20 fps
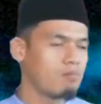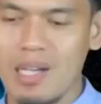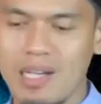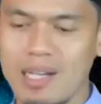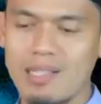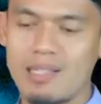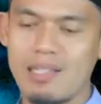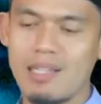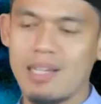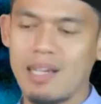
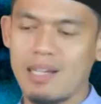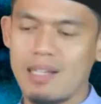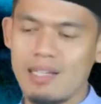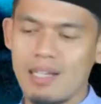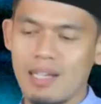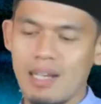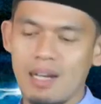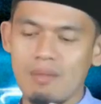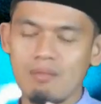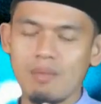Maka jika
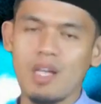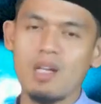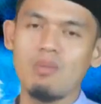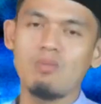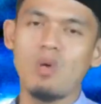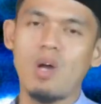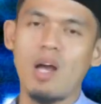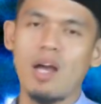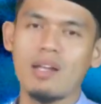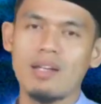dia dalam
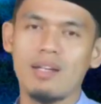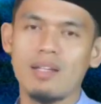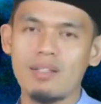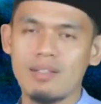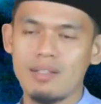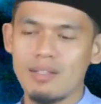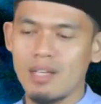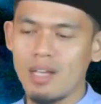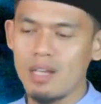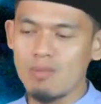ilmu
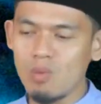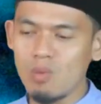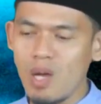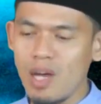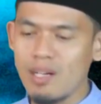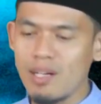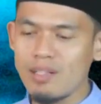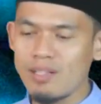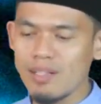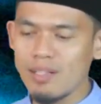hadis, ilmu
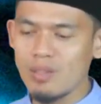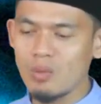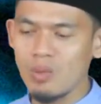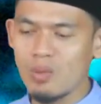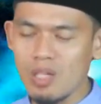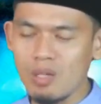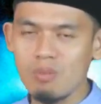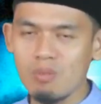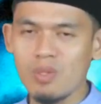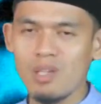hadis
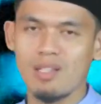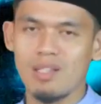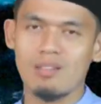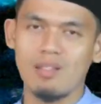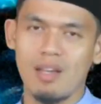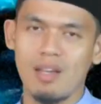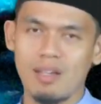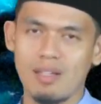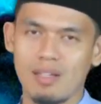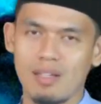itu ilmu
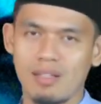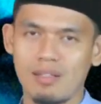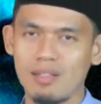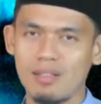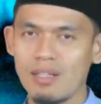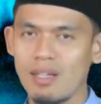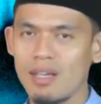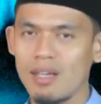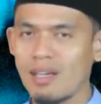yang zahir,